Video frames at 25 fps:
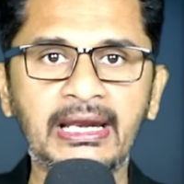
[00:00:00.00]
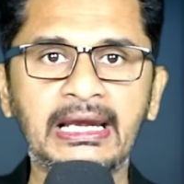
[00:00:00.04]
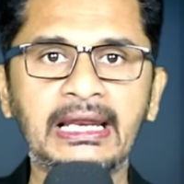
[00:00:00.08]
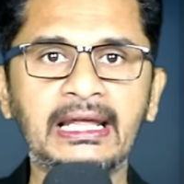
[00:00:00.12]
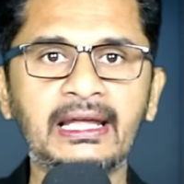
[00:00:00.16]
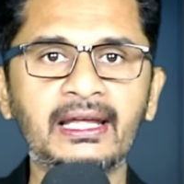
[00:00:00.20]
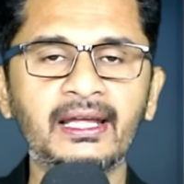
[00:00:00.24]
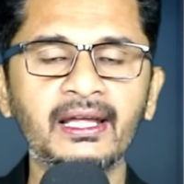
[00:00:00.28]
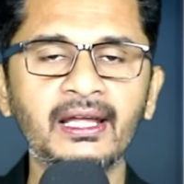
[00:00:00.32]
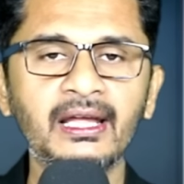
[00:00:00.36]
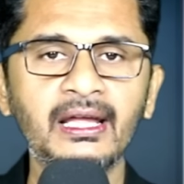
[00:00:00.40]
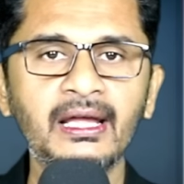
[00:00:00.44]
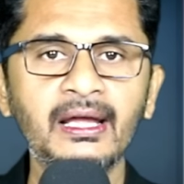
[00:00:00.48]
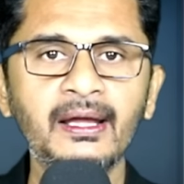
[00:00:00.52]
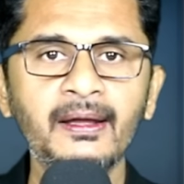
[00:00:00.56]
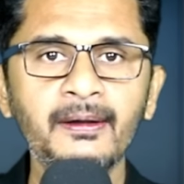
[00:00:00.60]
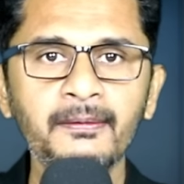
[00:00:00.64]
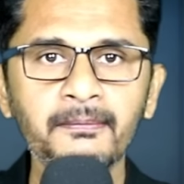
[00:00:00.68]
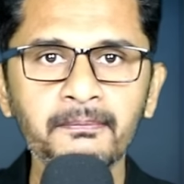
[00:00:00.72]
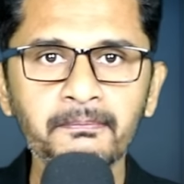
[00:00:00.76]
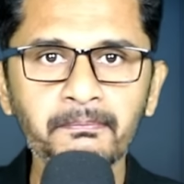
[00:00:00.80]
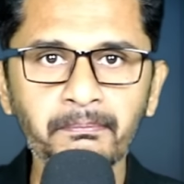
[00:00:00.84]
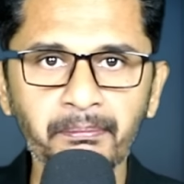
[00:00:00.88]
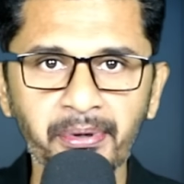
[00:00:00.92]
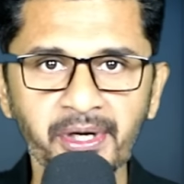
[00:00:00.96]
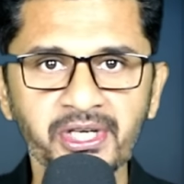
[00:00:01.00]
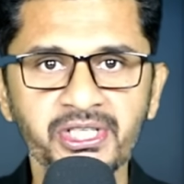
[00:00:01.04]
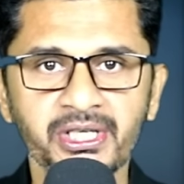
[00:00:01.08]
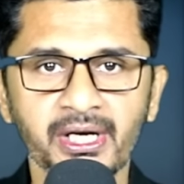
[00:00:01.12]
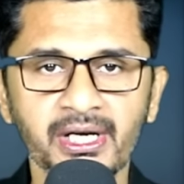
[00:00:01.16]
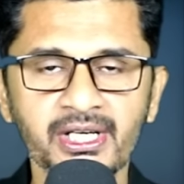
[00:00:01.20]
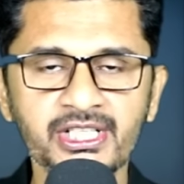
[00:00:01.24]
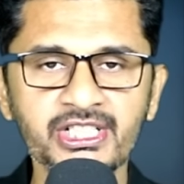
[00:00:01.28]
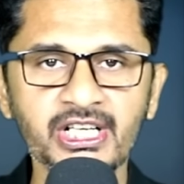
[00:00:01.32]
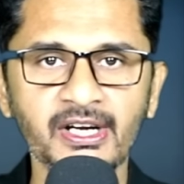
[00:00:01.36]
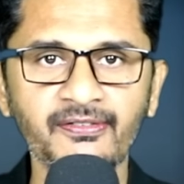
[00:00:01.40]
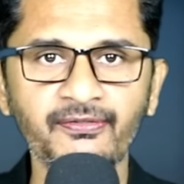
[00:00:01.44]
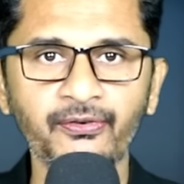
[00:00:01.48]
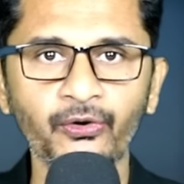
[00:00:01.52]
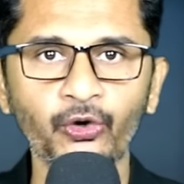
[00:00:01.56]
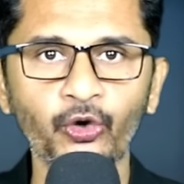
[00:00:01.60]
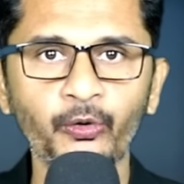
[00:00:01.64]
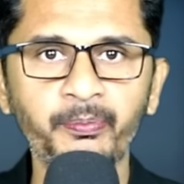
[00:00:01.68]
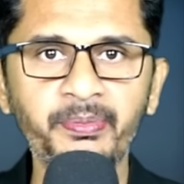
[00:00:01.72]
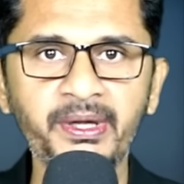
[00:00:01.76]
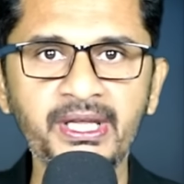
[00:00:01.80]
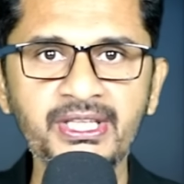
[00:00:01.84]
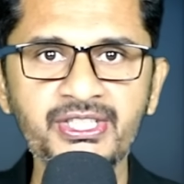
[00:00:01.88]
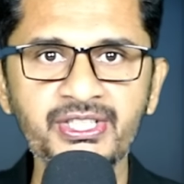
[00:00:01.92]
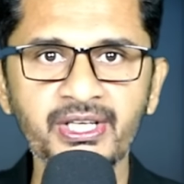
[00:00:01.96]
ফেলে বিশাল
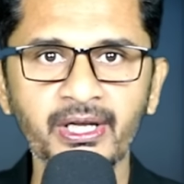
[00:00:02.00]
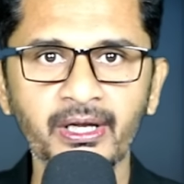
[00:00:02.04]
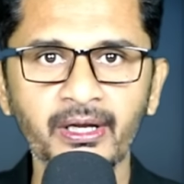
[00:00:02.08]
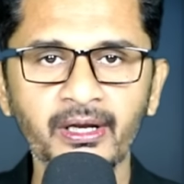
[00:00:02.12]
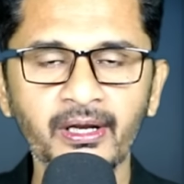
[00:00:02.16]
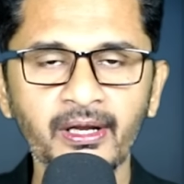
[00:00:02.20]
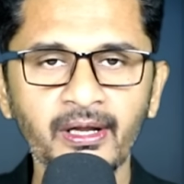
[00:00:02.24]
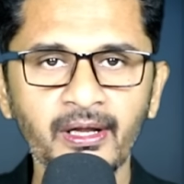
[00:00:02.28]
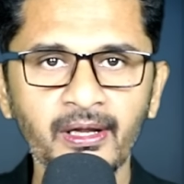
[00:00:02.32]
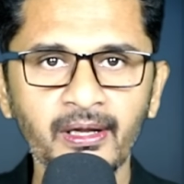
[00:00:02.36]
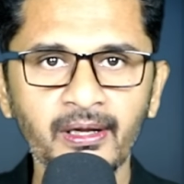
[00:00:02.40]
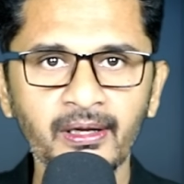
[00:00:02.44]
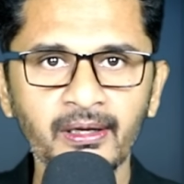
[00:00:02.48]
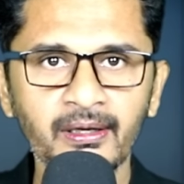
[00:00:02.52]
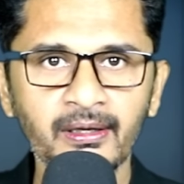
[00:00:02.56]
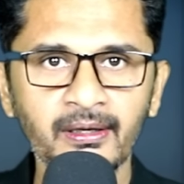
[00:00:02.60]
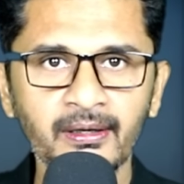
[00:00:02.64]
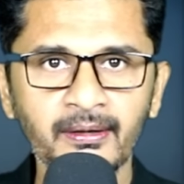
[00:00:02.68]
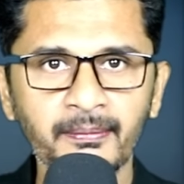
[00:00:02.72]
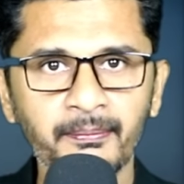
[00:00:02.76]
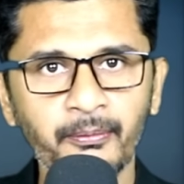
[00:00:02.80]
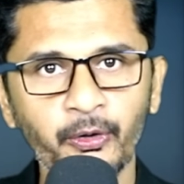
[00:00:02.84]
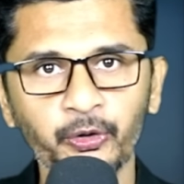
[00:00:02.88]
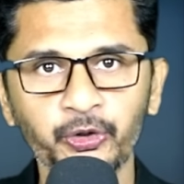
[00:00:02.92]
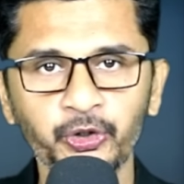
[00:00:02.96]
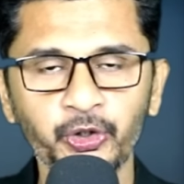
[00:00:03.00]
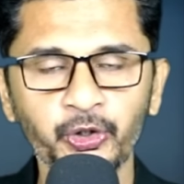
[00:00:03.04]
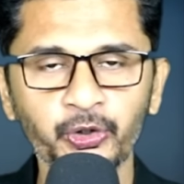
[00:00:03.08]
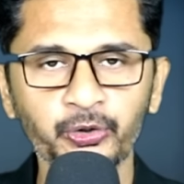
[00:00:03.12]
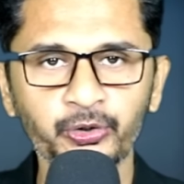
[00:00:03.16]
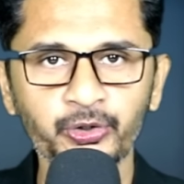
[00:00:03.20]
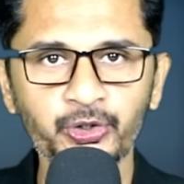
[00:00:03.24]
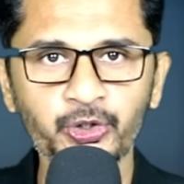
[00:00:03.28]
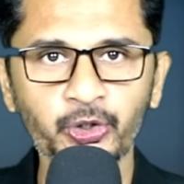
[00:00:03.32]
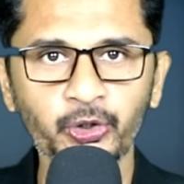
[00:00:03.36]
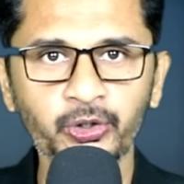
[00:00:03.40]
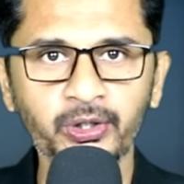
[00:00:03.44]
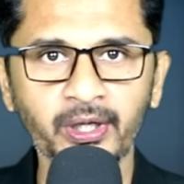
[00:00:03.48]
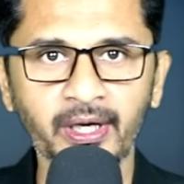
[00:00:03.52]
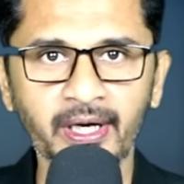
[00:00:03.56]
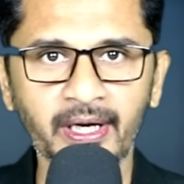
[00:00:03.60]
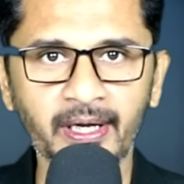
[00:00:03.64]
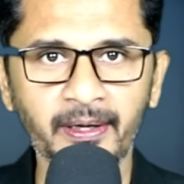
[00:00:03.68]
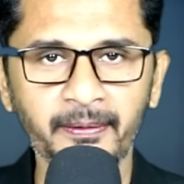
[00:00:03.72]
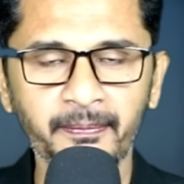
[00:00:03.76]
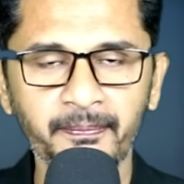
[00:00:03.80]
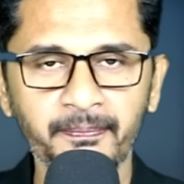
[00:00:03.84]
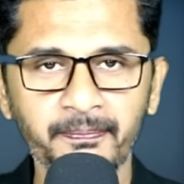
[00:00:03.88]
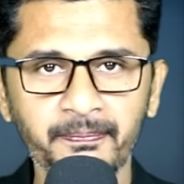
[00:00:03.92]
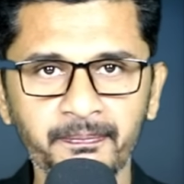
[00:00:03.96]
সাফল্য পেয়েছে প্রতিরোধ
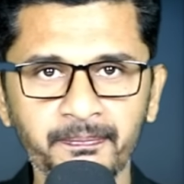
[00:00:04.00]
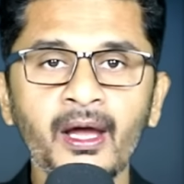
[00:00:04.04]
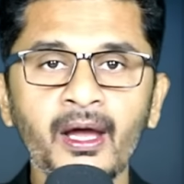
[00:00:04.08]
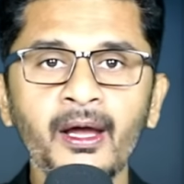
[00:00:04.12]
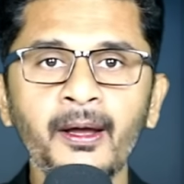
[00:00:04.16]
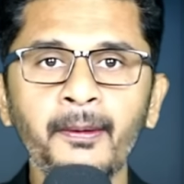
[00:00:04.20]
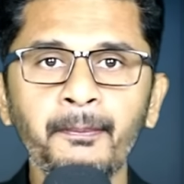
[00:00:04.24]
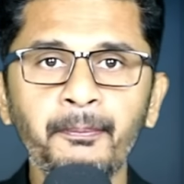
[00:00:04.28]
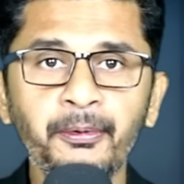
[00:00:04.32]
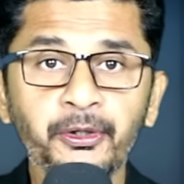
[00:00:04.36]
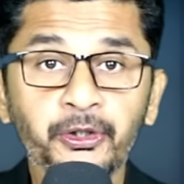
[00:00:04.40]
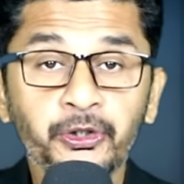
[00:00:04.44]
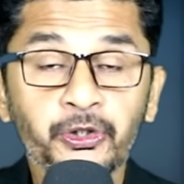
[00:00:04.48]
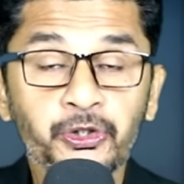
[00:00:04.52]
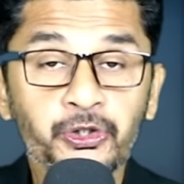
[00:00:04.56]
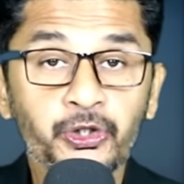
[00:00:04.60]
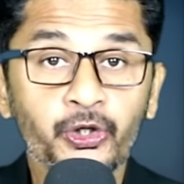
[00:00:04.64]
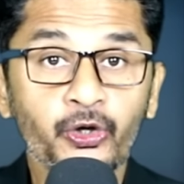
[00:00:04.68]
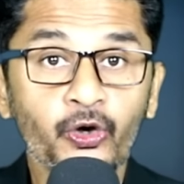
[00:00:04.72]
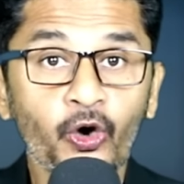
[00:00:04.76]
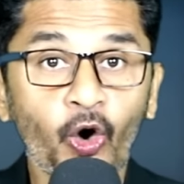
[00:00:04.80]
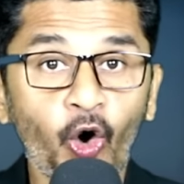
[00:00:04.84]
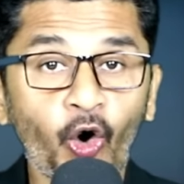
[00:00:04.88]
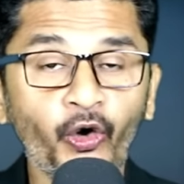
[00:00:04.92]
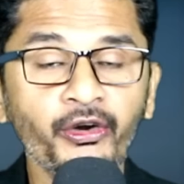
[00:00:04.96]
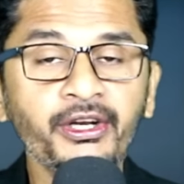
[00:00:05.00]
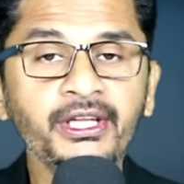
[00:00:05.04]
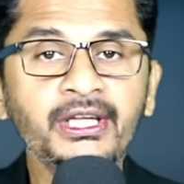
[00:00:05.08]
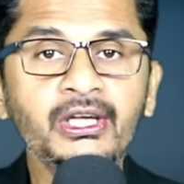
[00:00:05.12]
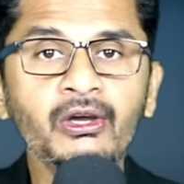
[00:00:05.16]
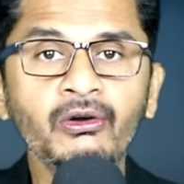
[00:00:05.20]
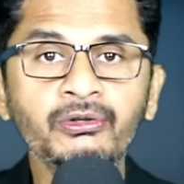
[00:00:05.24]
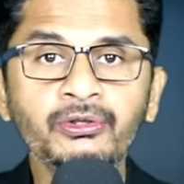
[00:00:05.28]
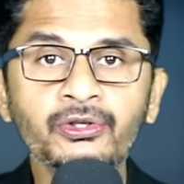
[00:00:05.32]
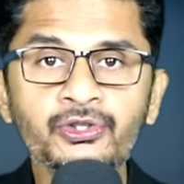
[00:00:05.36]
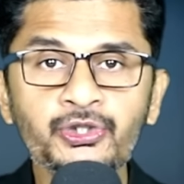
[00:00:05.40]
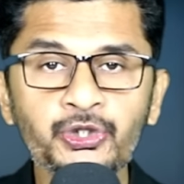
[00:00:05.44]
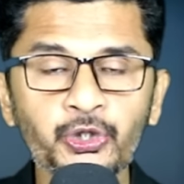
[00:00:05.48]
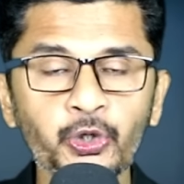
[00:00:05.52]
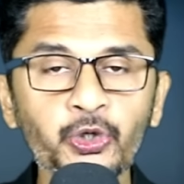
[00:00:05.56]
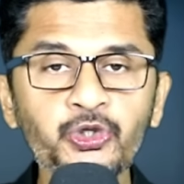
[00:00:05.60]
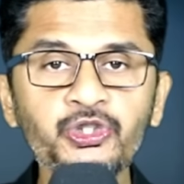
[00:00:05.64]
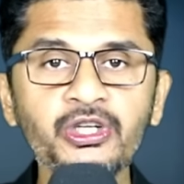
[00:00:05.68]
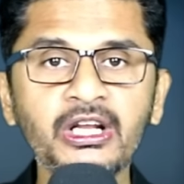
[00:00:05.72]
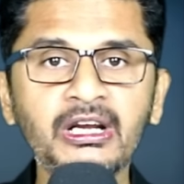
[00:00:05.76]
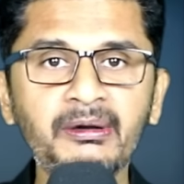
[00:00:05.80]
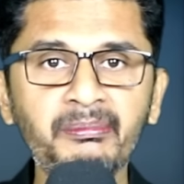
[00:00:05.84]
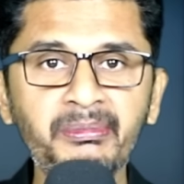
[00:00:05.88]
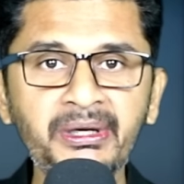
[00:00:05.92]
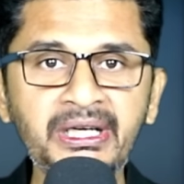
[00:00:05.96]
যোদ্ধারা দর্শক অনেকে হয়তো
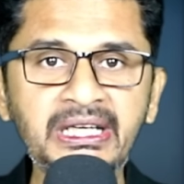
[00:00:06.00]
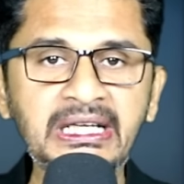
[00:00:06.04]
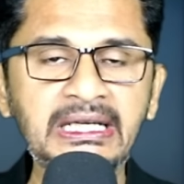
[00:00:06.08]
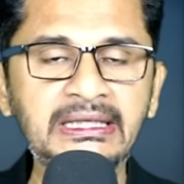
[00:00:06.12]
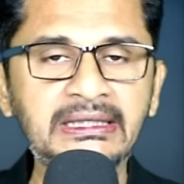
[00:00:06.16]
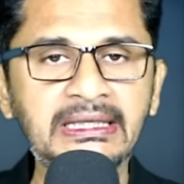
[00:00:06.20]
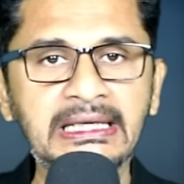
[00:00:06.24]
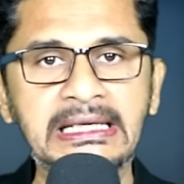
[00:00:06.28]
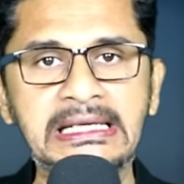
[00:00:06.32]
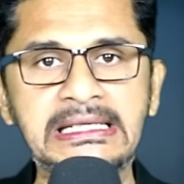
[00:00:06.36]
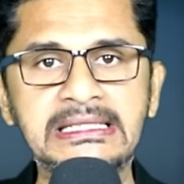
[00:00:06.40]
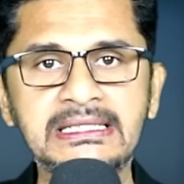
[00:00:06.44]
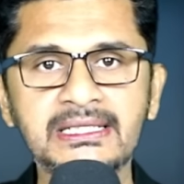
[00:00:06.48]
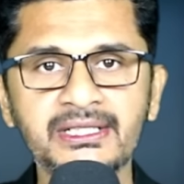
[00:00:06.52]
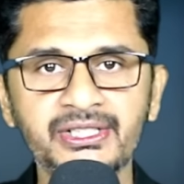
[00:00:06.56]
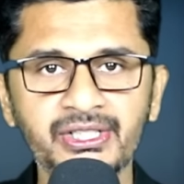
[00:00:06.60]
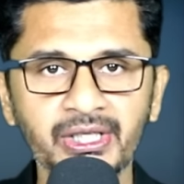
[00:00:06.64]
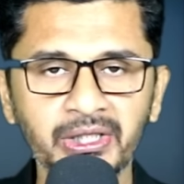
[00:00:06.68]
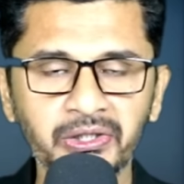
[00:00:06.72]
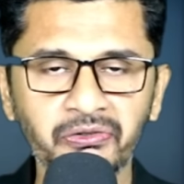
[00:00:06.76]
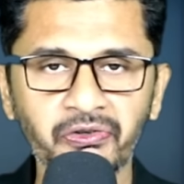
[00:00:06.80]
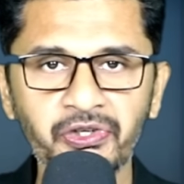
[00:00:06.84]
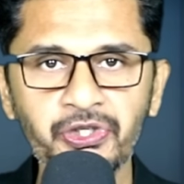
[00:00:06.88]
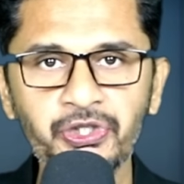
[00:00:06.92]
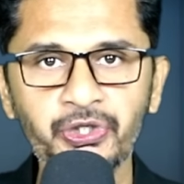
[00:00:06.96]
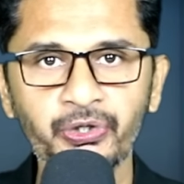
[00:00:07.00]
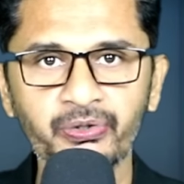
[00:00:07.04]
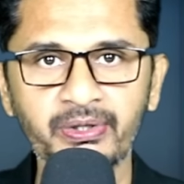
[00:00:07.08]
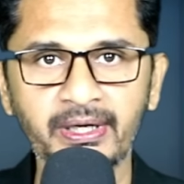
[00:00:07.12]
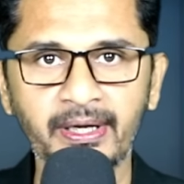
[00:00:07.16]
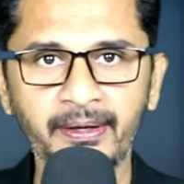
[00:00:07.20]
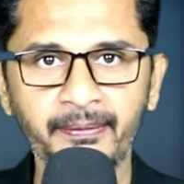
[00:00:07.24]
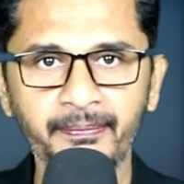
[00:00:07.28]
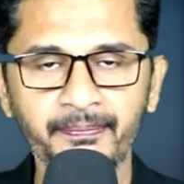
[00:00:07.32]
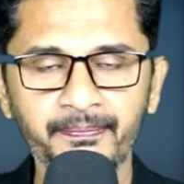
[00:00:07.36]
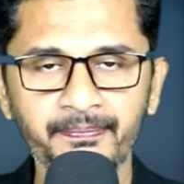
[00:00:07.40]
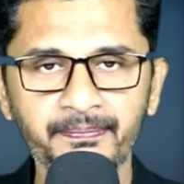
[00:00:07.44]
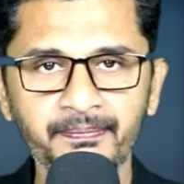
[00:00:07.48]
সোশ্যাল মিডিয়ায় দেখেছেন সেই দৃশ্যটা